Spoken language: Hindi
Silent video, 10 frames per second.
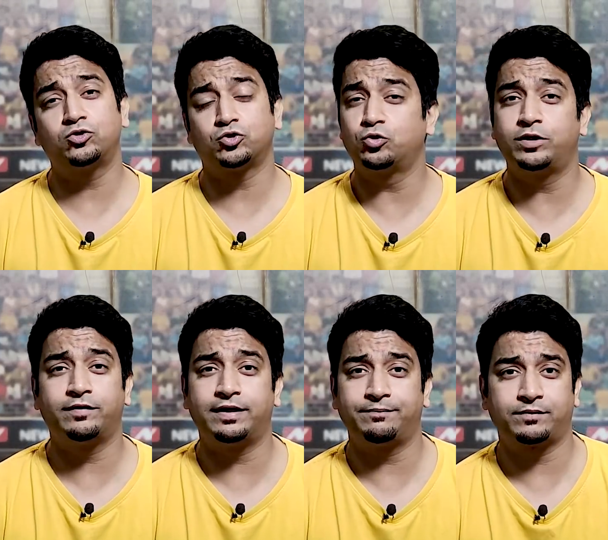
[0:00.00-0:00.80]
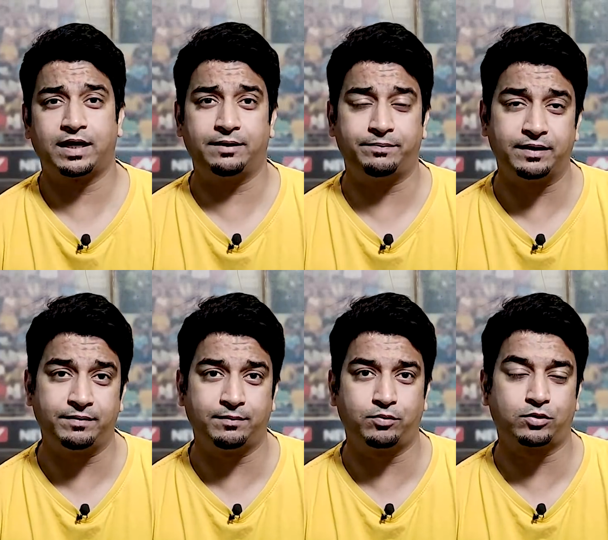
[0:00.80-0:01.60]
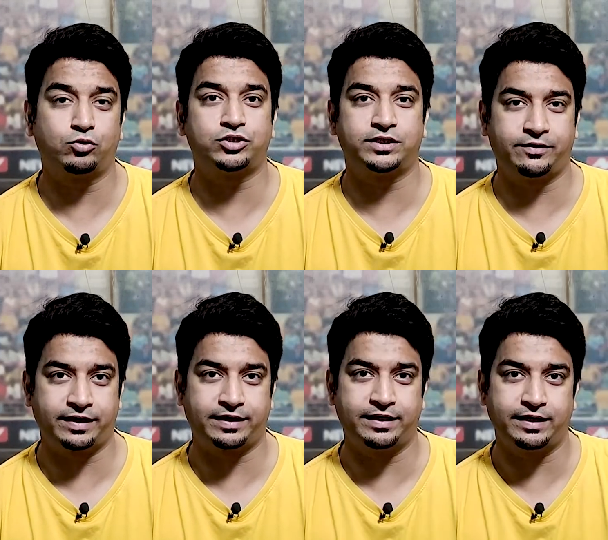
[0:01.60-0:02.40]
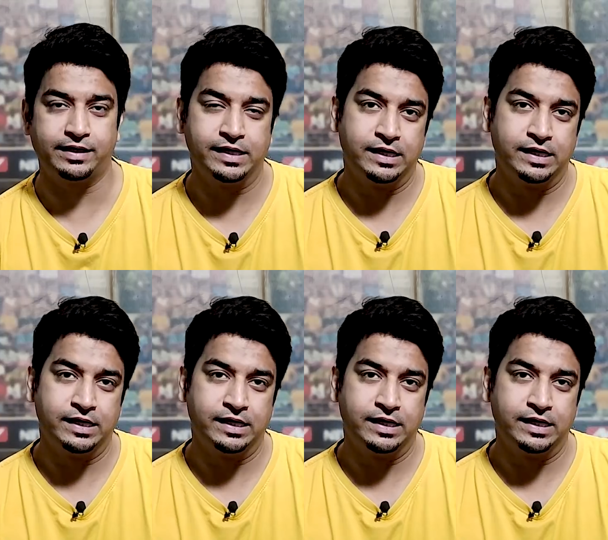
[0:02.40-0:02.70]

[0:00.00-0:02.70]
शुरू होने वाला है आईपीएल में अब कुछ ही दिन रह गए हैं